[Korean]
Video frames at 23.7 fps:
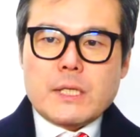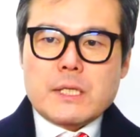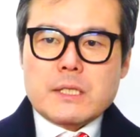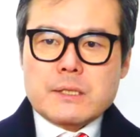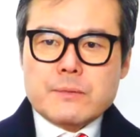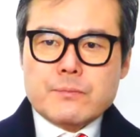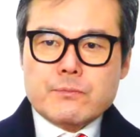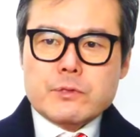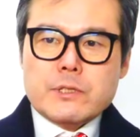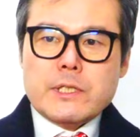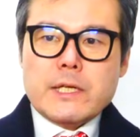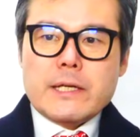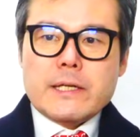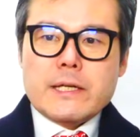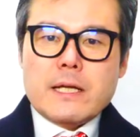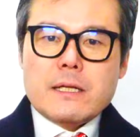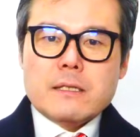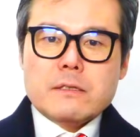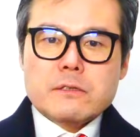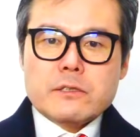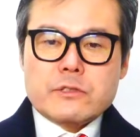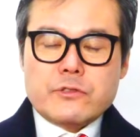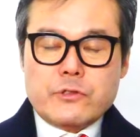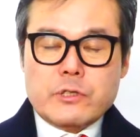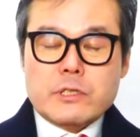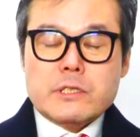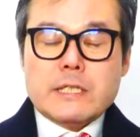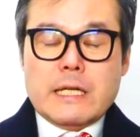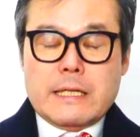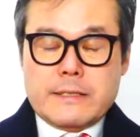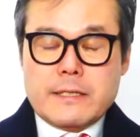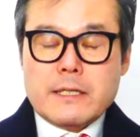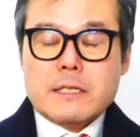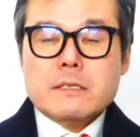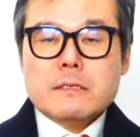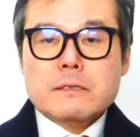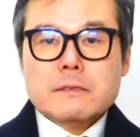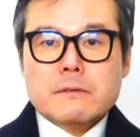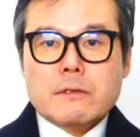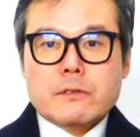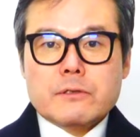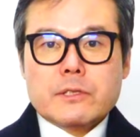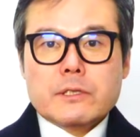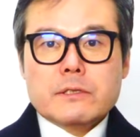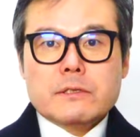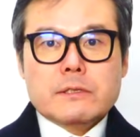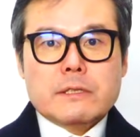그분이 얘기하는 그 취지 자체는
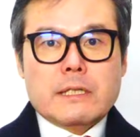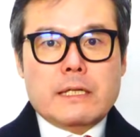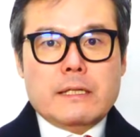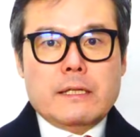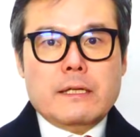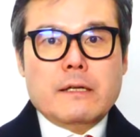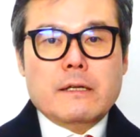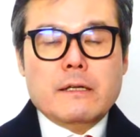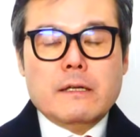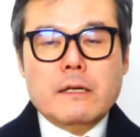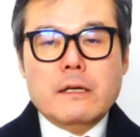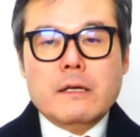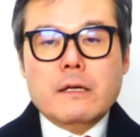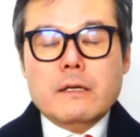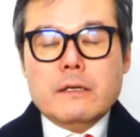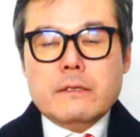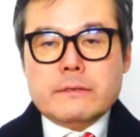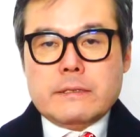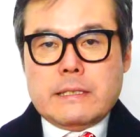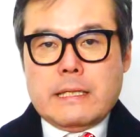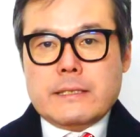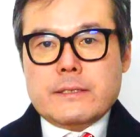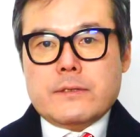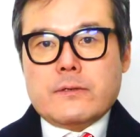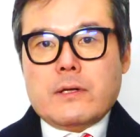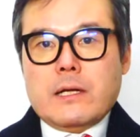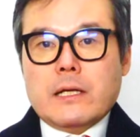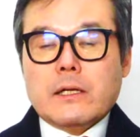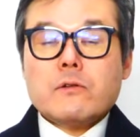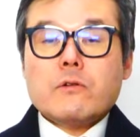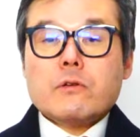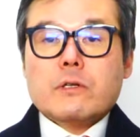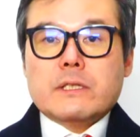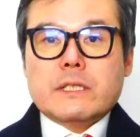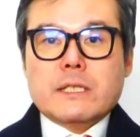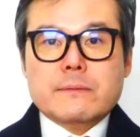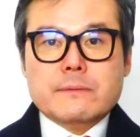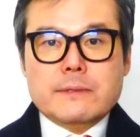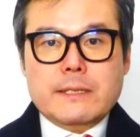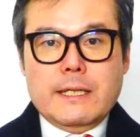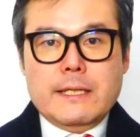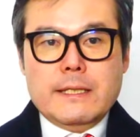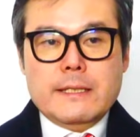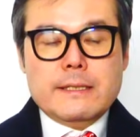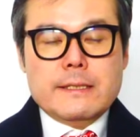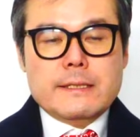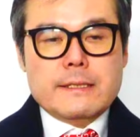어떻게든 간에 찬성할 거기
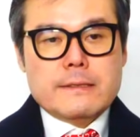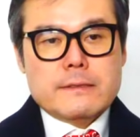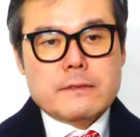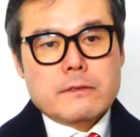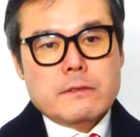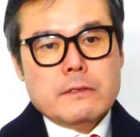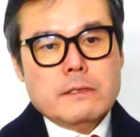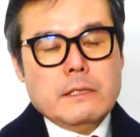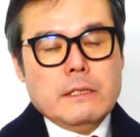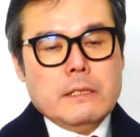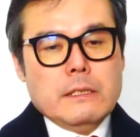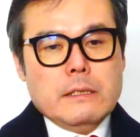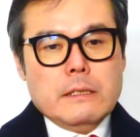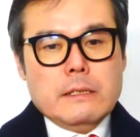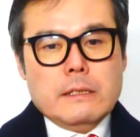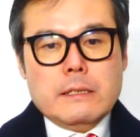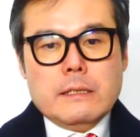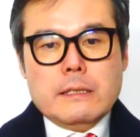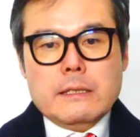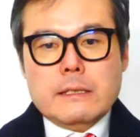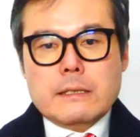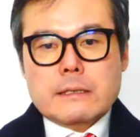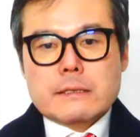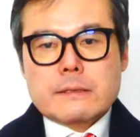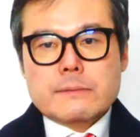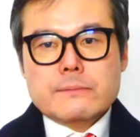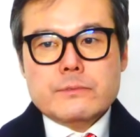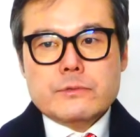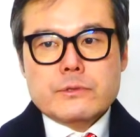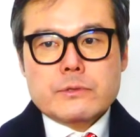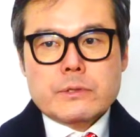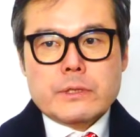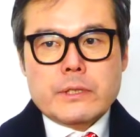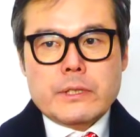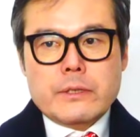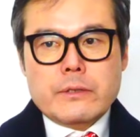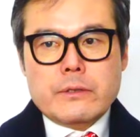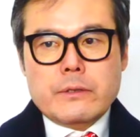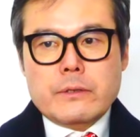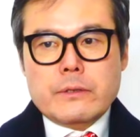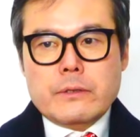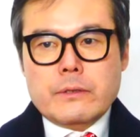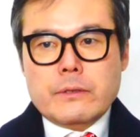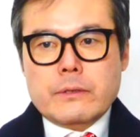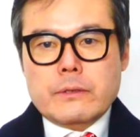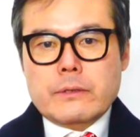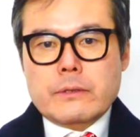때문에 그래서 어,
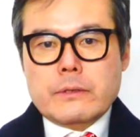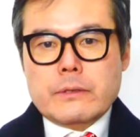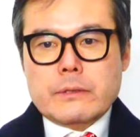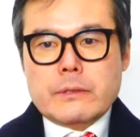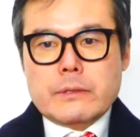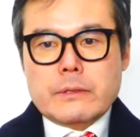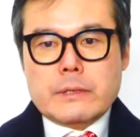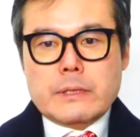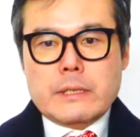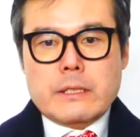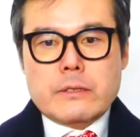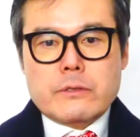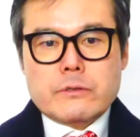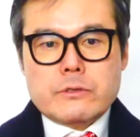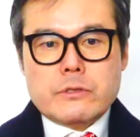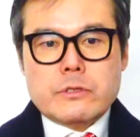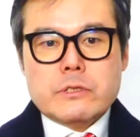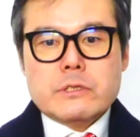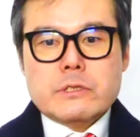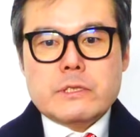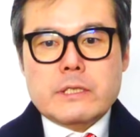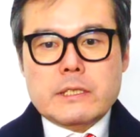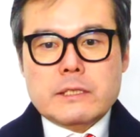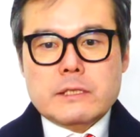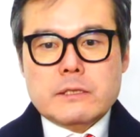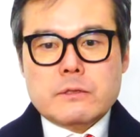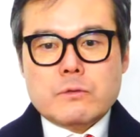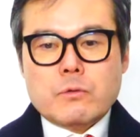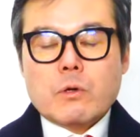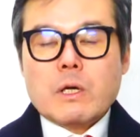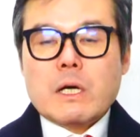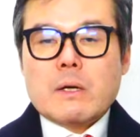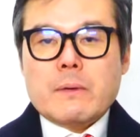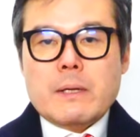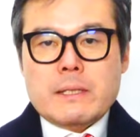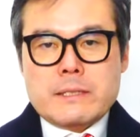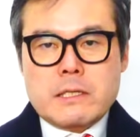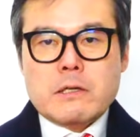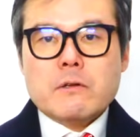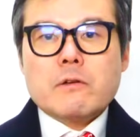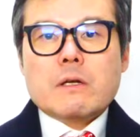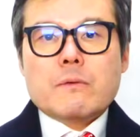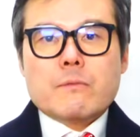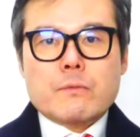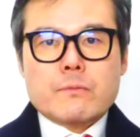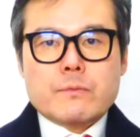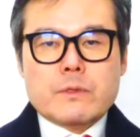금융개혁이라는 취지에는 동감하실
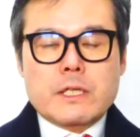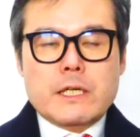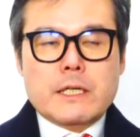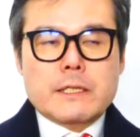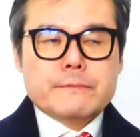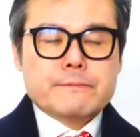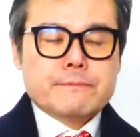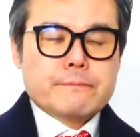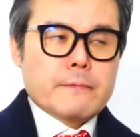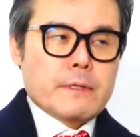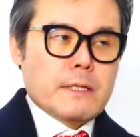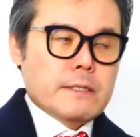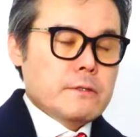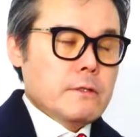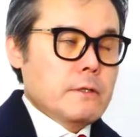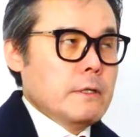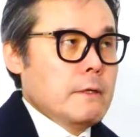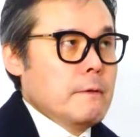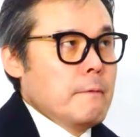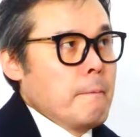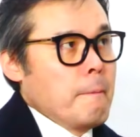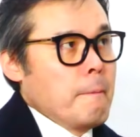거라고 봅니다. 그래서